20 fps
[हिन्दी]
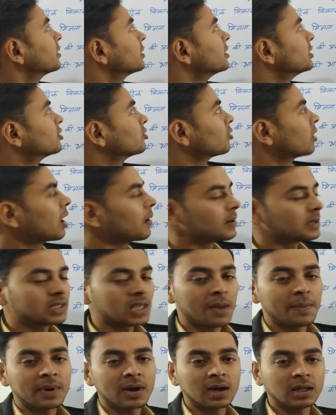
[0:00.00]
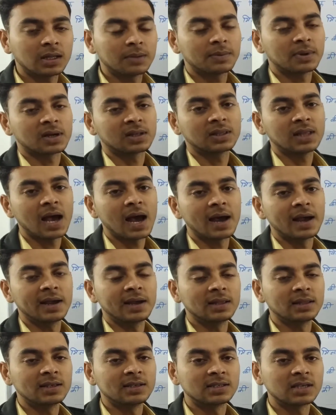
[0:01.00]
किशोरावस्था में कदम रखता
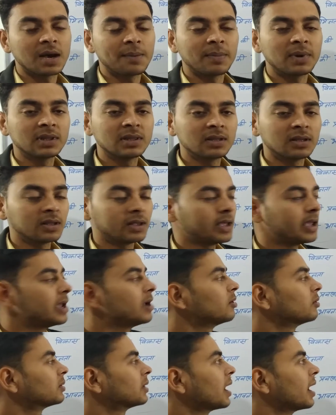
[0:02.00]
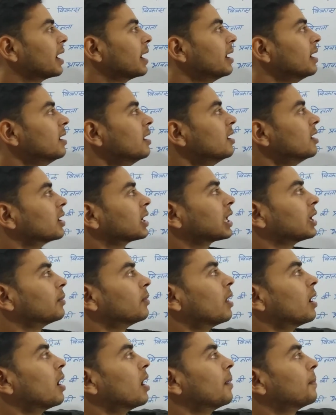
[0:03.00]
है तो इसका मर्थ मतलब यही होता है कि
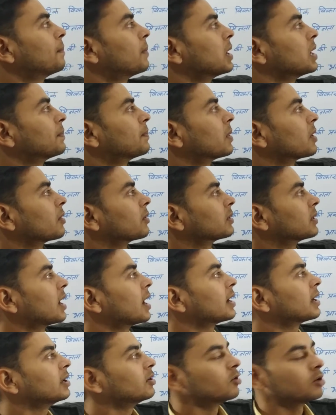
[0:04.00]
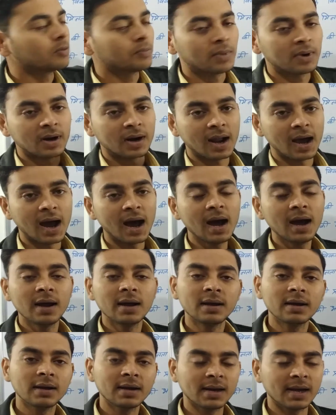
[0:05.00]
वह अपरिपक्वता की ओर बढ़ रहा
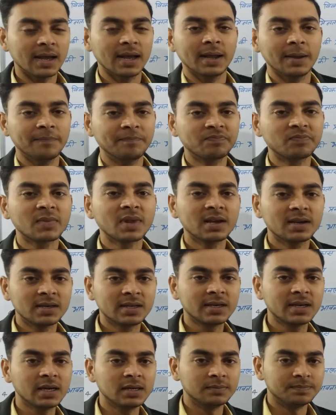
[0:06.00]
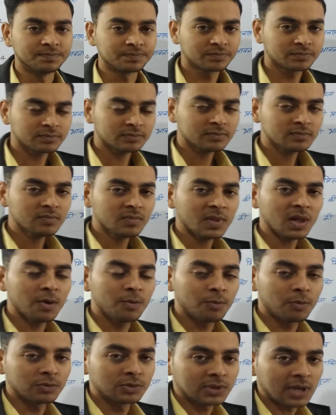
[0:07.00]
है ठीक है
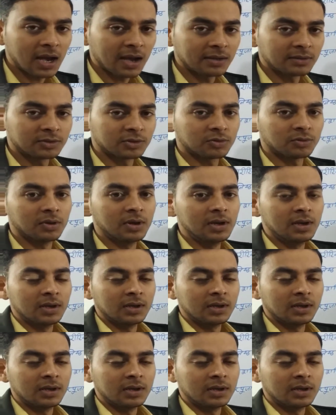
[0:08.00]
उसका जो